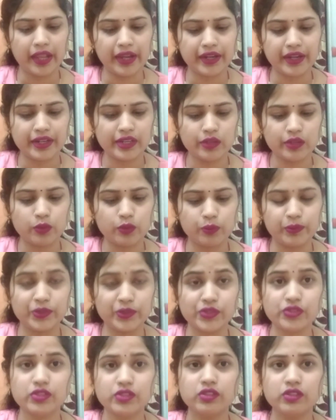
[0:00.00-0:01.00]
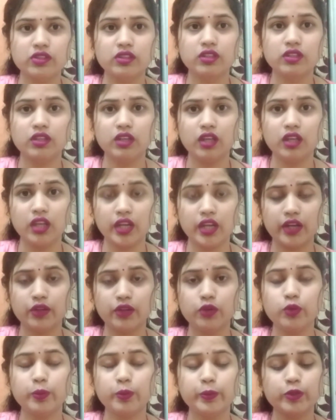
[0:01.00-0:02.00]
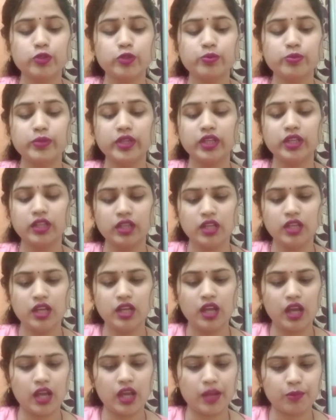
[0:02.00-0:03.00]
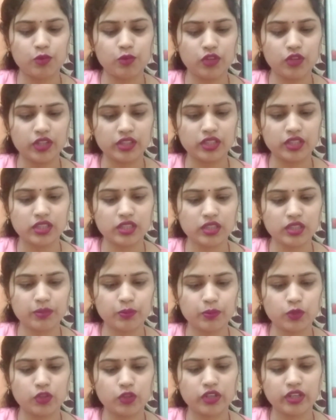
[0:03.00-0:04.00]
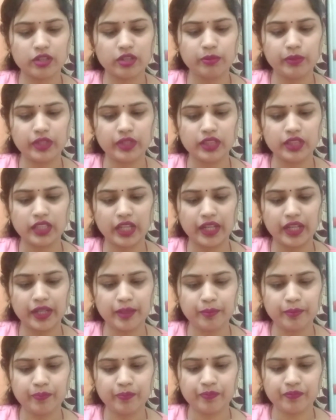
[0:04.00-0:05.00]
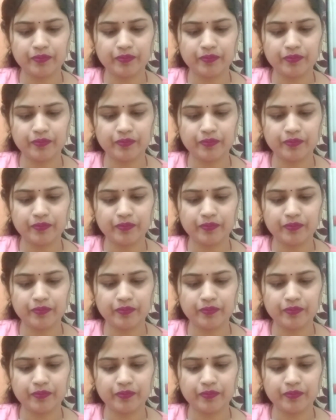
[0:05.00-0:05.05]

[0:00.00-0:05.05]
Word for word: एट्टी रुपीज़ एट्टी रुपीज़ में आपको कितना ज़्यादा प्रोडक्ट मिलता है